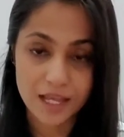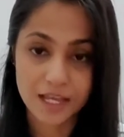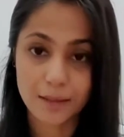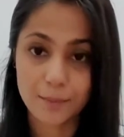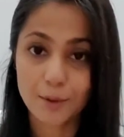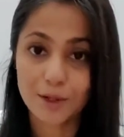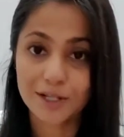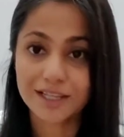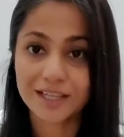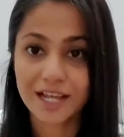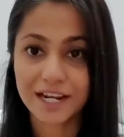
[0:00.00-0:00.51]
ये
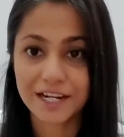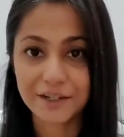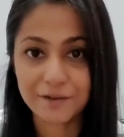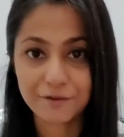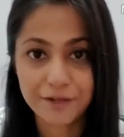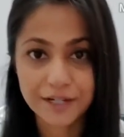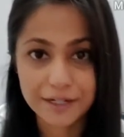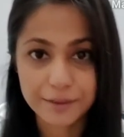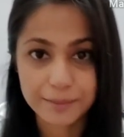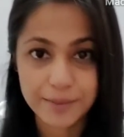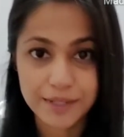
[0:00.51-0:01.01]
बहुत
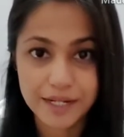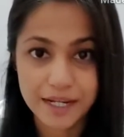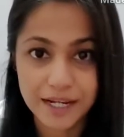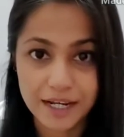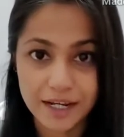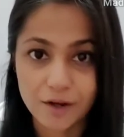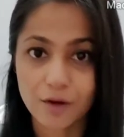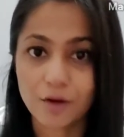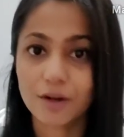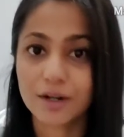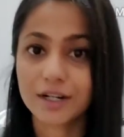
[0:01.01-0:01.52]
लाइट वेट भी
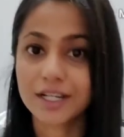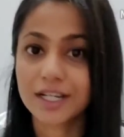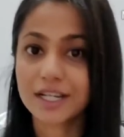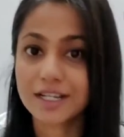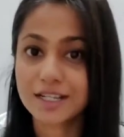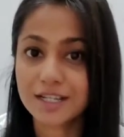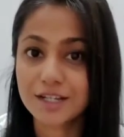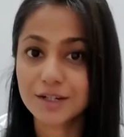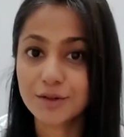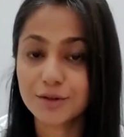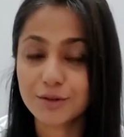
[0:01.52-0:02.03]
है और
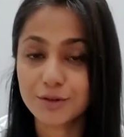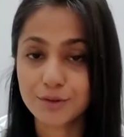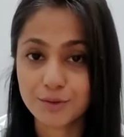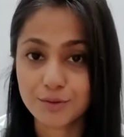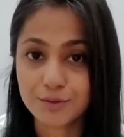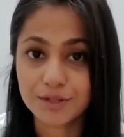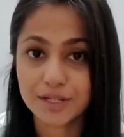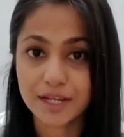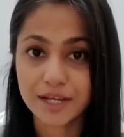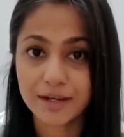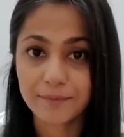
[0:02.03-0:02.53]
इजी टू
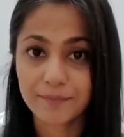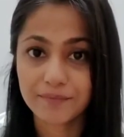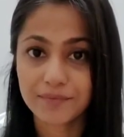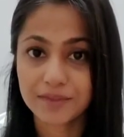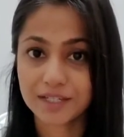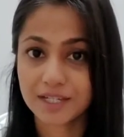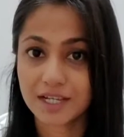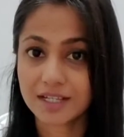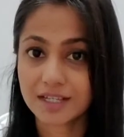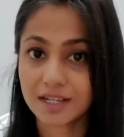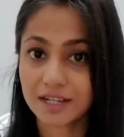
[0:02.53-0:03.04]
यूज़ है
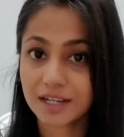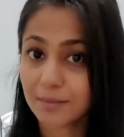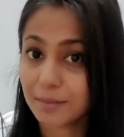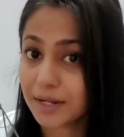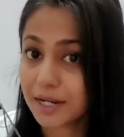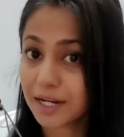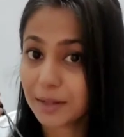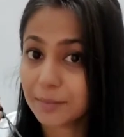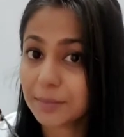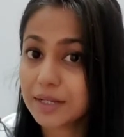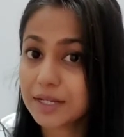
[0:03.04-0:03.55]
जैसे कि
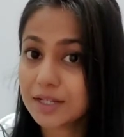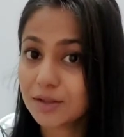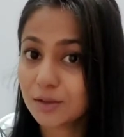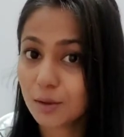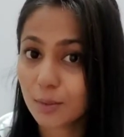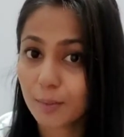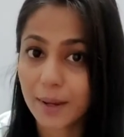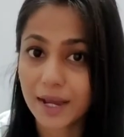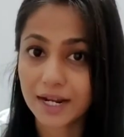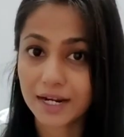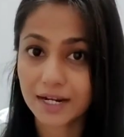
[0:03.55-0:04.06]
मैंने अभी
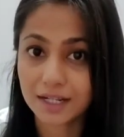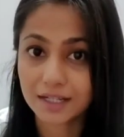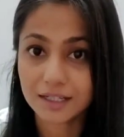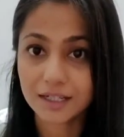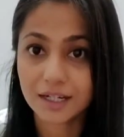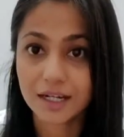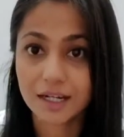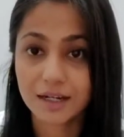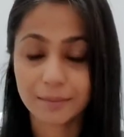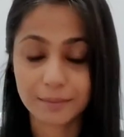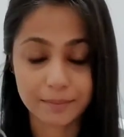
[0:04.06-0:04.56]
इसको पहना
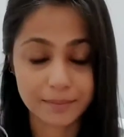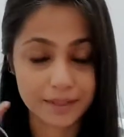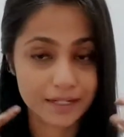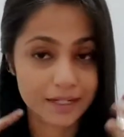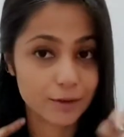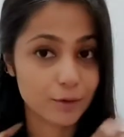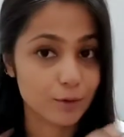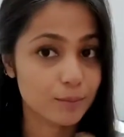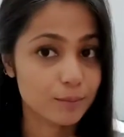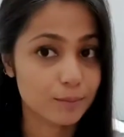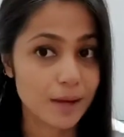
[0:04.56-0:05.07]
था
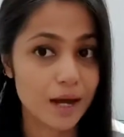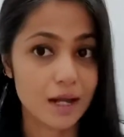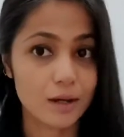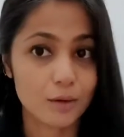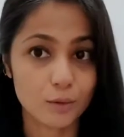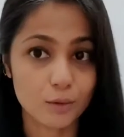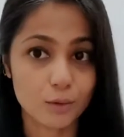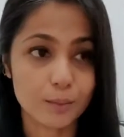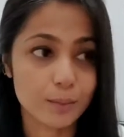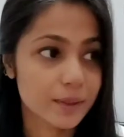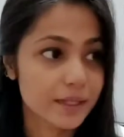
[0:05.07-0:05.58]
मेरे
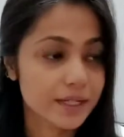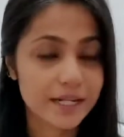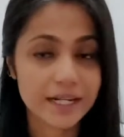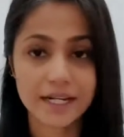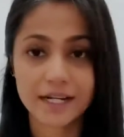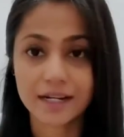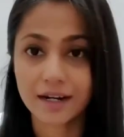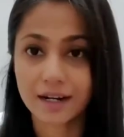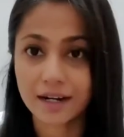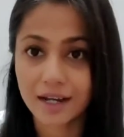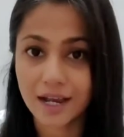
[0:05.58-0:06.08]
बाल ओपन
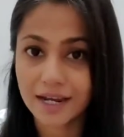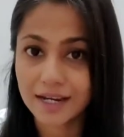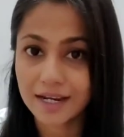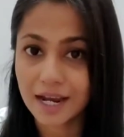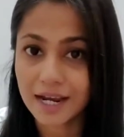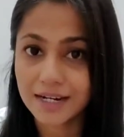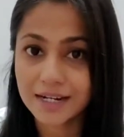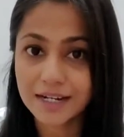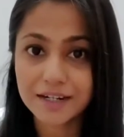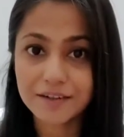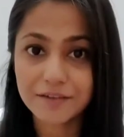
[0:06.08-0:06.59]
है आई
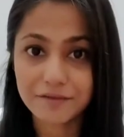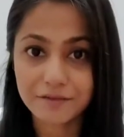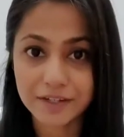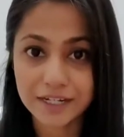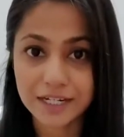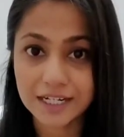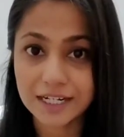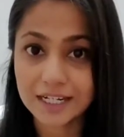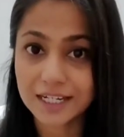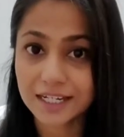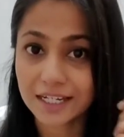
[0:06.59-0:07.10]
आई डेंट
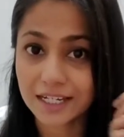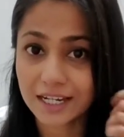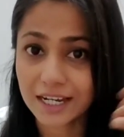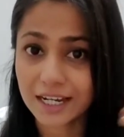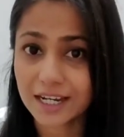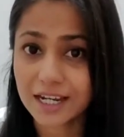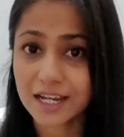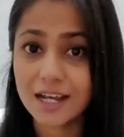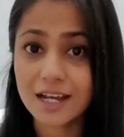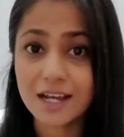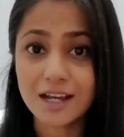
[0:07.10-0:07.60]
फील कि
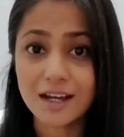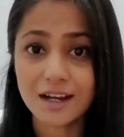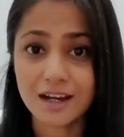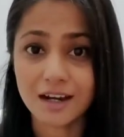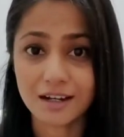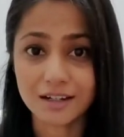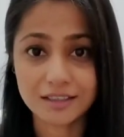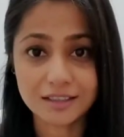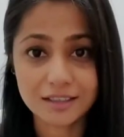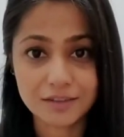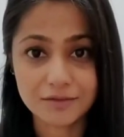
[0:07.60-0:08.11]
ये
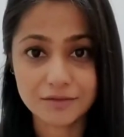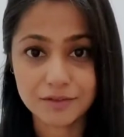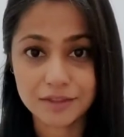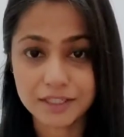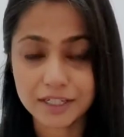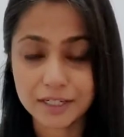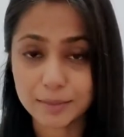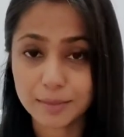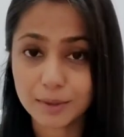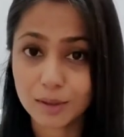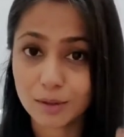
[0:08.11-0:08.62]

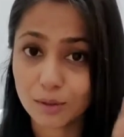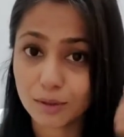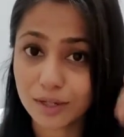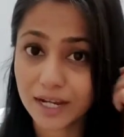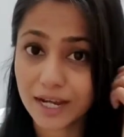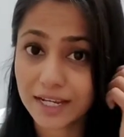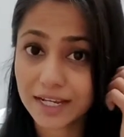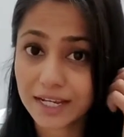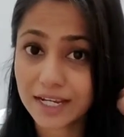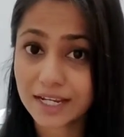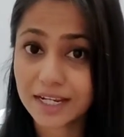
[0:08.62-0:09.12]
अनकम्फर्टेबल हो
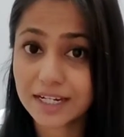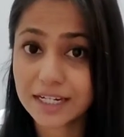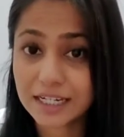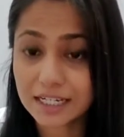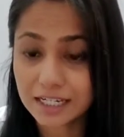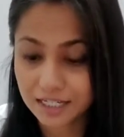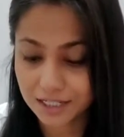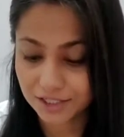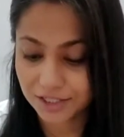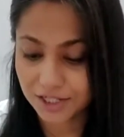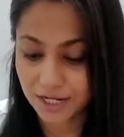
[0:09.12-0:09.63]
रहा है या ये
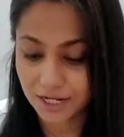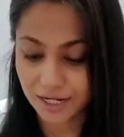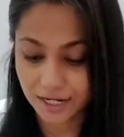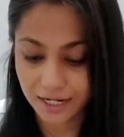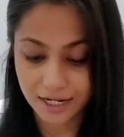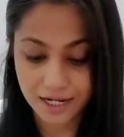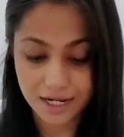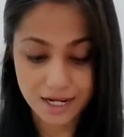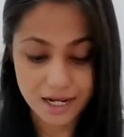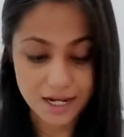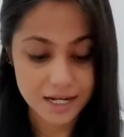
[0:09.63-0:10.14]
निकल जा
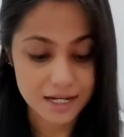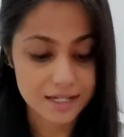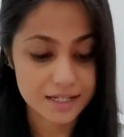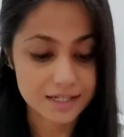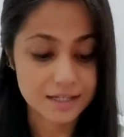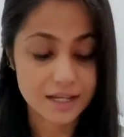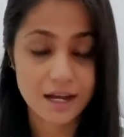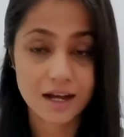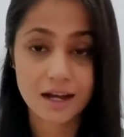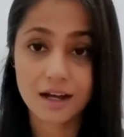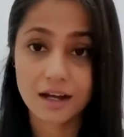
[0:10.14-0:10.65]
रहा है
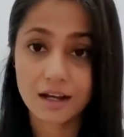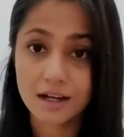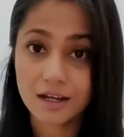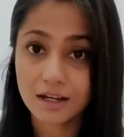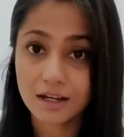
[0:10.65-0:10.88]
इसका